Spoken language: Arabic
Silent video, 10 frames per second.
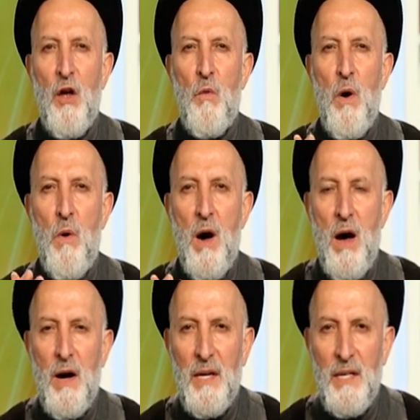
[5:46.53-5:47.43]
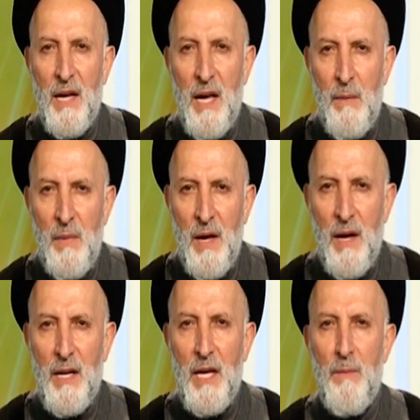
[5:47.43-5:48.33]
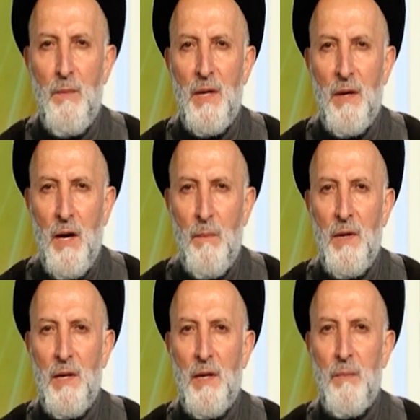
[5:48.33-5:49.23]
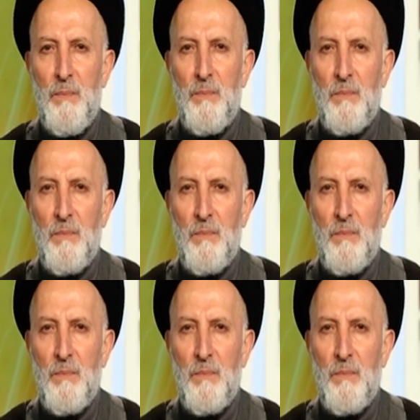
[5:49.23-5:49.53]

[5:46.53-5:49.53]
وواقع آبائهم من قبلهم